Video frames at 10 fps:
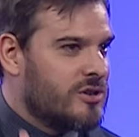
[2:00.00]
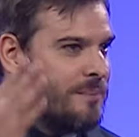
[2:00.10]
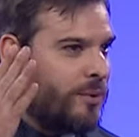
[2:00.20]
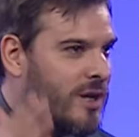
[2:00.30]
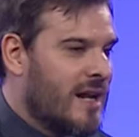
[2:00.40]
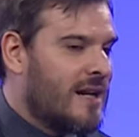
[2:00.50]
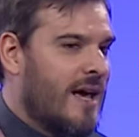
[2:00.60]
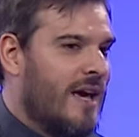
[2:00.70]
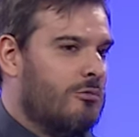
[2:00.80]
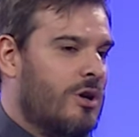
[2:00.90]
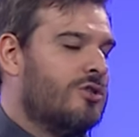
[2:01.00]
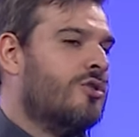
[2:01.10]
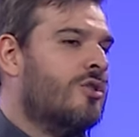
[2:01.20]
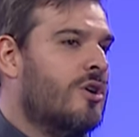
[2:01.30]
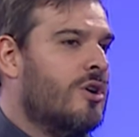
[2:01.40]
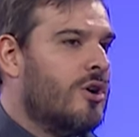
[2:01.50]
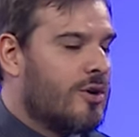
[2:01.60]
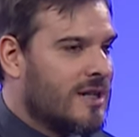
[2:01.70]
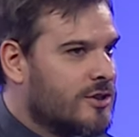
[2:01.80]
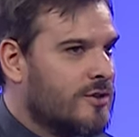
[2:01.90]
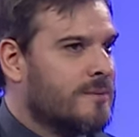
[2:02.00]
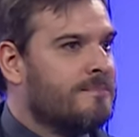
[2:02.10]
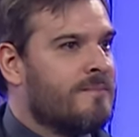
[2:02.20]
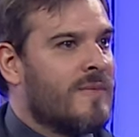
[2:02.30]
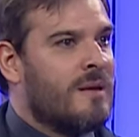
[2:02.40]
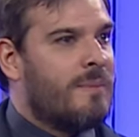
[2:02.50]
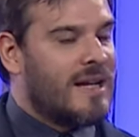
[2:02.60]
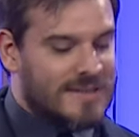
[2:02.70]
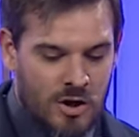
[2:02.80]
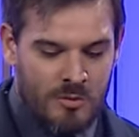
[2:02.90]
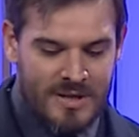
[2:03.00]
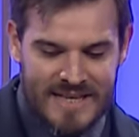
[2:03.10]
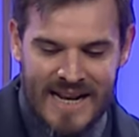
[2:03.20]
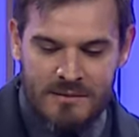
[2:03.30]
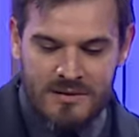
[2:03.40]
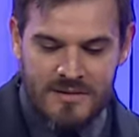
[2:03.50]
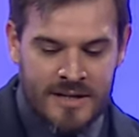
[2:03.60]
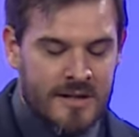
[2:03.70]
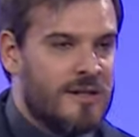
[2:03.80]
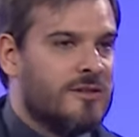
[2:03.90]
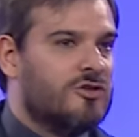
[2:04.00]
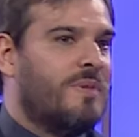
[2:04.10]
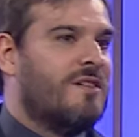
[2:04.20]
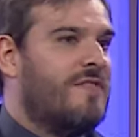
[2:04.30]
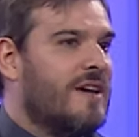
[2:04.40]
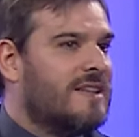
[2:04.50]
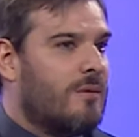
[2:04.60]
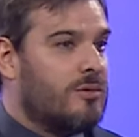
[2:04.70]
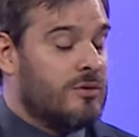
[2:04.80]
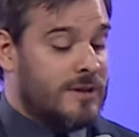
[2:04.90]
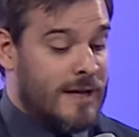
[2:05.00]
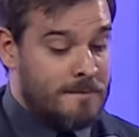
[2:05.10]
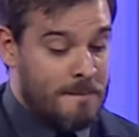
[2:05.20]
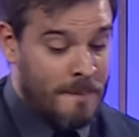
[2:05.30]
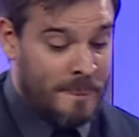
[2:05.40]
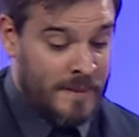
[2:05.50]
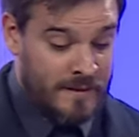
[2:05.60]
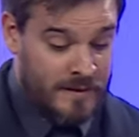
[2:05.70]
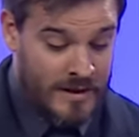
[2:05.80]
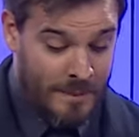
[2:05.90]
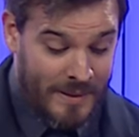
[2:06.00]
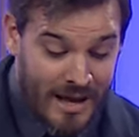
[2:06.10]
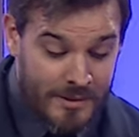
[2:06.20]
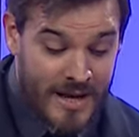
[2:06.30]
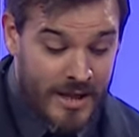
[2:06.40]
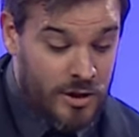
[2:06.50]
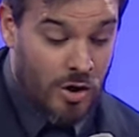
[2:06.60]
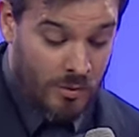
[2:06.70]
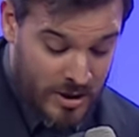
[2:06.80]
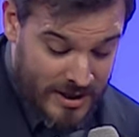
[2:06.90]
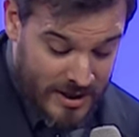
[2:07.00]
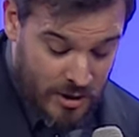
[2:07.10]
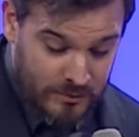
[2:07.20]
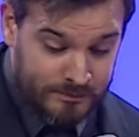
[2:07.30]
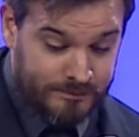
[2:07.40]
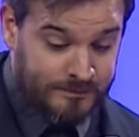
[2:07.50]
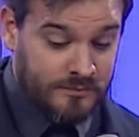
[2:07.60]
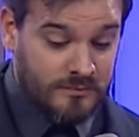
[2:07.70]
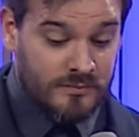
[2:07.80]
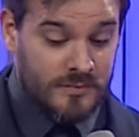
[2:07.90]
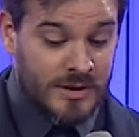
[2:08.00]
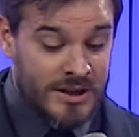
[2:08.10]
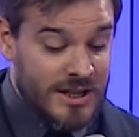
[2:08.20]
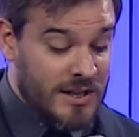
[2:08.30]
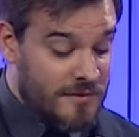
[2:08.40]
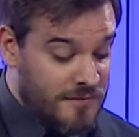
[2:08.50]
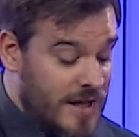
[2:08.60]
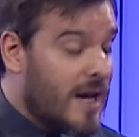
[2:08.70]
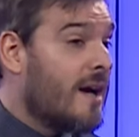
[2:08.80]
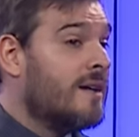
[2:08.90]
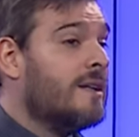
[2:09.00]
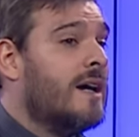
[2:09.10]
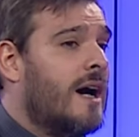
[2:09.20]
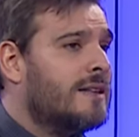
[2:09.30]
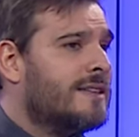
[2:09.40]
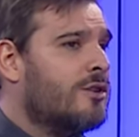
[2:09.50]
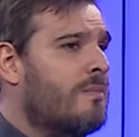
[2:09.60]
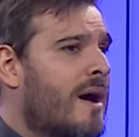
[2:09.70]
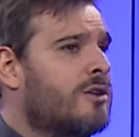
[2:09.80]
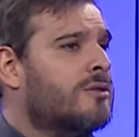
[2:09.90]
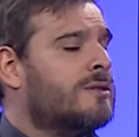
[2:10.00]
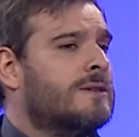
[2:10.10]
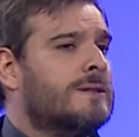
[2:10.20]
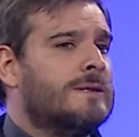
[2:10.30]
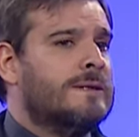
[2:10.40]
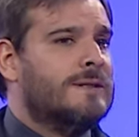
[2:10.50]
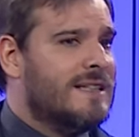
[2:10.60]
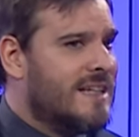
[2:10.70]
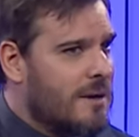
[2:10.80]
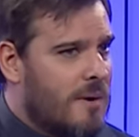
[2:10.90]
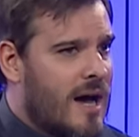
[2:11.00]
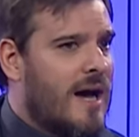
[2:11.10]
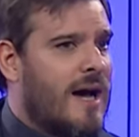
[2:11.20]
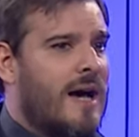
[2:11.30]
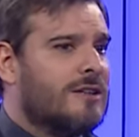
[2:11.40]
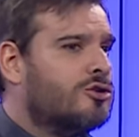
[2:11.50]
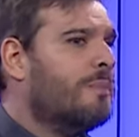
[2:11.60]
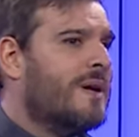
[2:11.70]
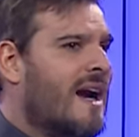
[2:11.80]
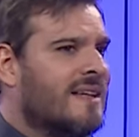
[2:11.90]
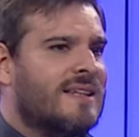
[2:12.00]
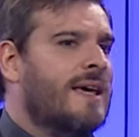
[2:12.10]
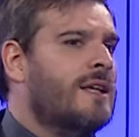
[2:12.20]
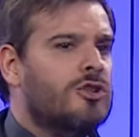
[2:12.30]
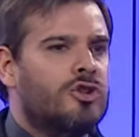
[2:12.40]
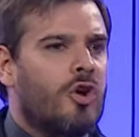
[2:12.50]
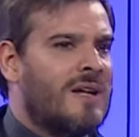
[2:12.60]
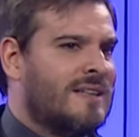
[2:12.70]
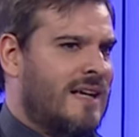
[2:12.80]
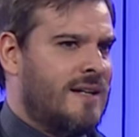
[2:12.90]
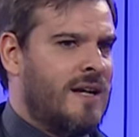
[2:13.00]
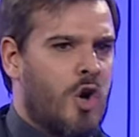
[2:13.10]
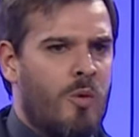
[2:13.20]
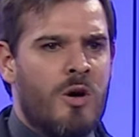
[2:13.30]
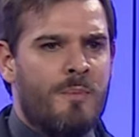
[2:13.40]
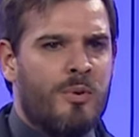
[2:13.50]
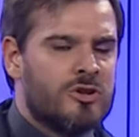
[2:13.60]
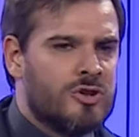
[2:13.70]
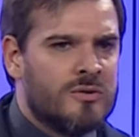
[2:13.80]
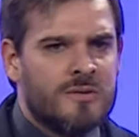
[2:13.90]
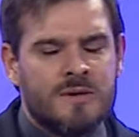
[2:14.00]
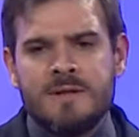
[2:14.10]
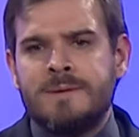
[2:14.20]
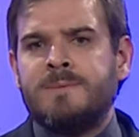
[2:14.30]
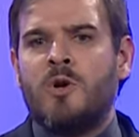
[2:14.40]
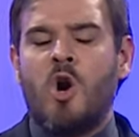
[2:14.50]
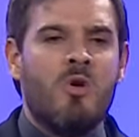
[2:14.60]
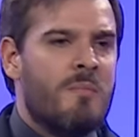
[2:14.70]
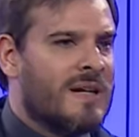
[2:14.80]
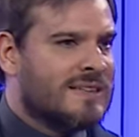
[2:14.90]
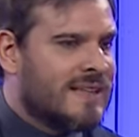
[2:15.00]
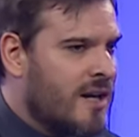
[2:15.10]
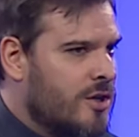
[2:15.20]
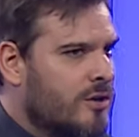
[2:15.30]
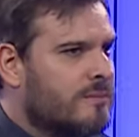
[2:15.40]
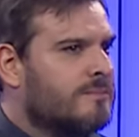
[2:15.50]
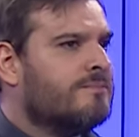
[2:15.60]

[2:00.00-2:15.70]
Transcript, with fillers: y ponerla en nuestro corazón para así comenzar a vivir su perfecta voluntad. La palabra de Dios, como les digo, dignifica al ser humano, te lleva a superarte en todas las áreas, como esposo, como empresario,